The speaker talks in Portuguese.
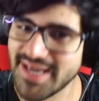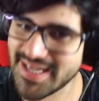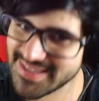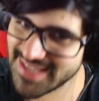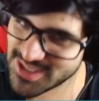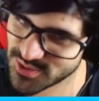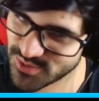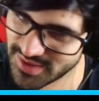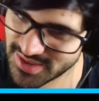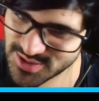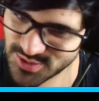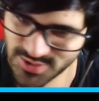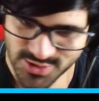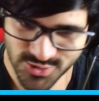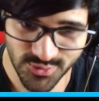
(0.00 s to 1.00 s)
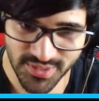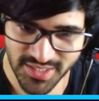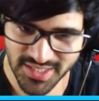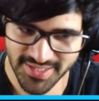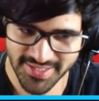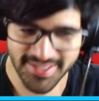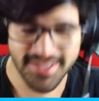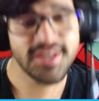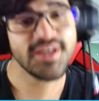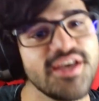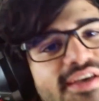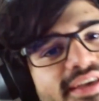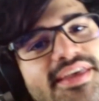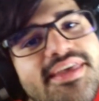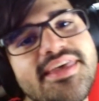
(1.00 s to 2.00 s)
10 corações com ela
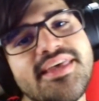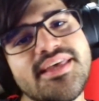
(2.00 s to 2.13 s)
e